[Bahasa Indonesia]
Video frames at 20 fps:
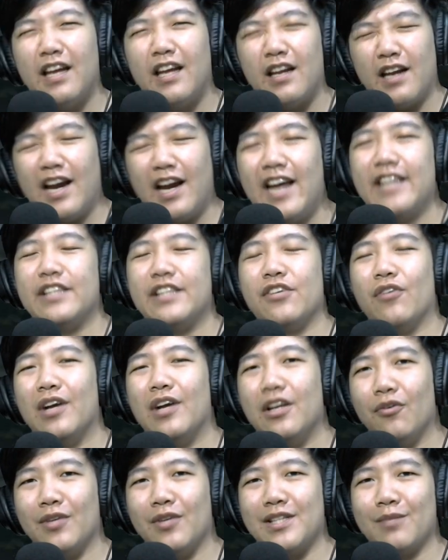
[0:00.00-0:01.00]
Hai, yo,
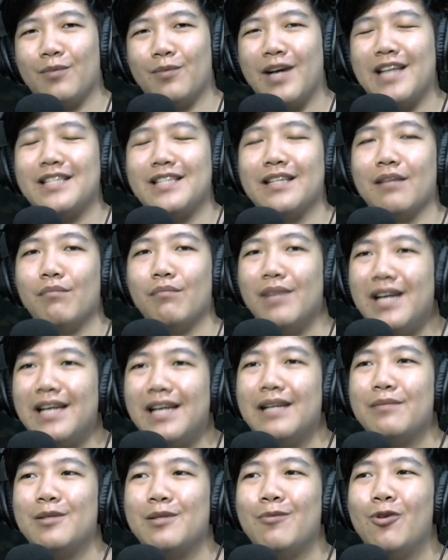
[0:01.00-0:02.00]
halo, what's up guys? Kembali
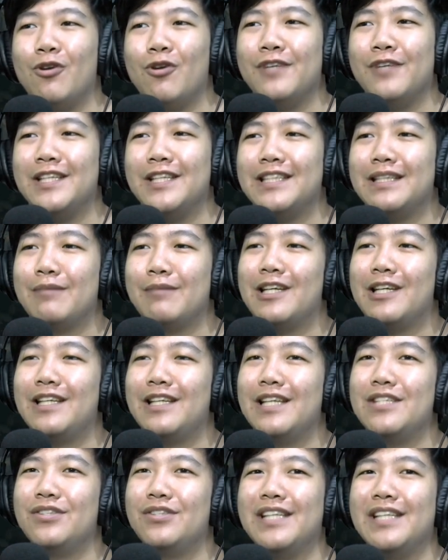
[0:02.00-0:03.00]
lagi bersama gue kita bakal
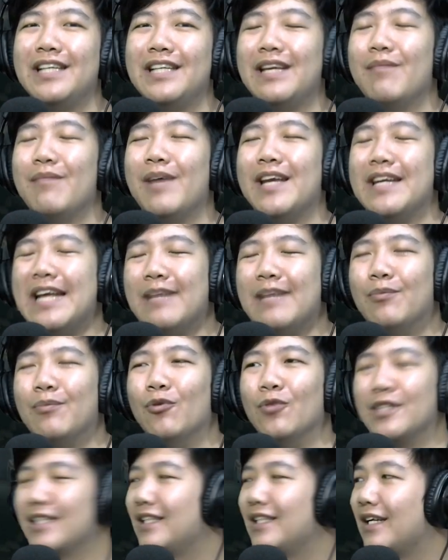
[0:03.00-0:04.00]
lanjutin lagi main
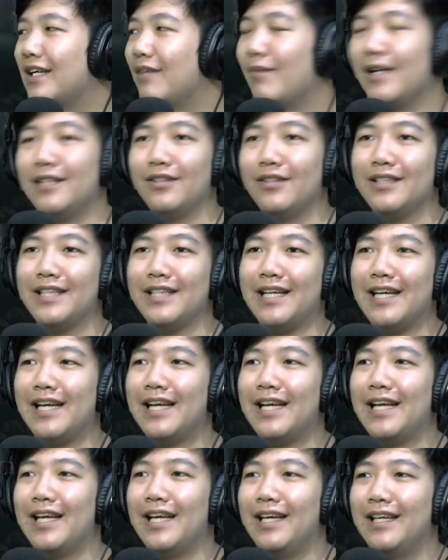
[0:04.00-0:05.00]
Deadpool Setelah kemarin itu kita,
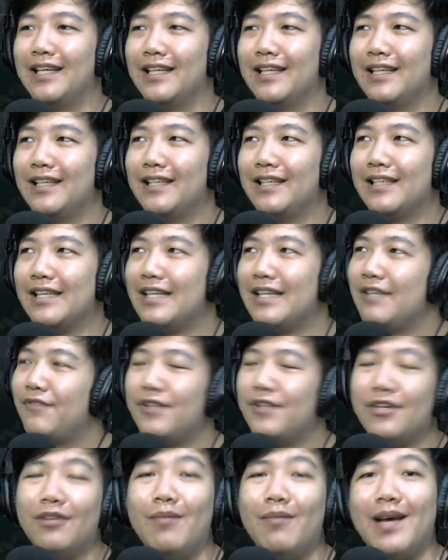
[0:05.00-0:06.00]
di
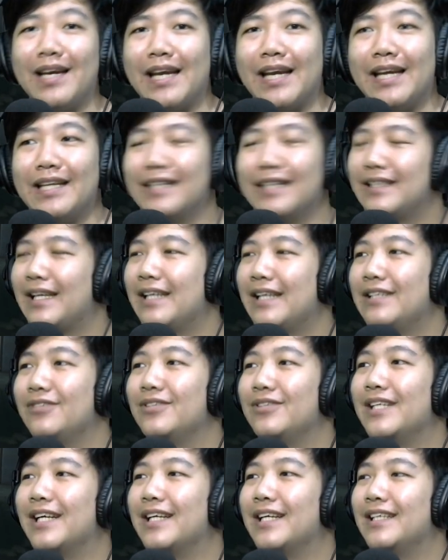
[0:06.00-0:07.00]
video kemarin, kita itu
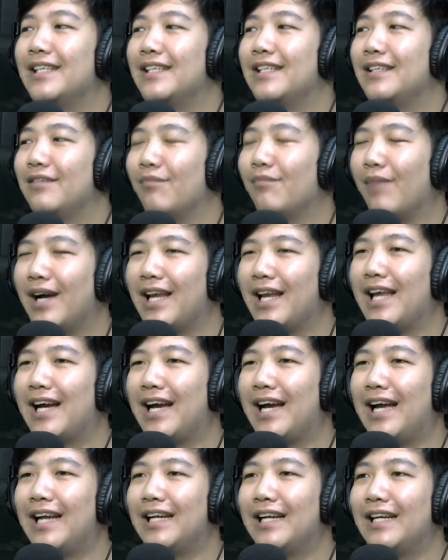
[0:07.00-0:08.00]
udah
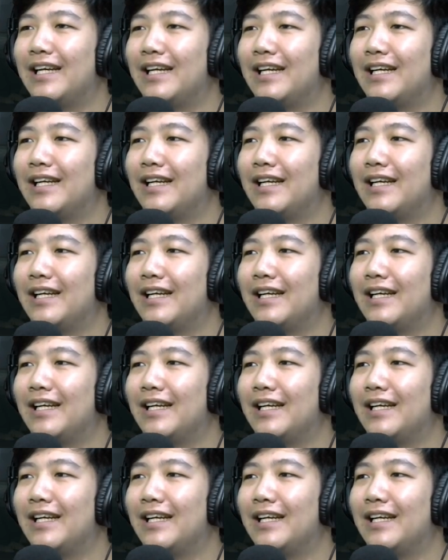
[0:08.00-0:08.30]
mengalahkan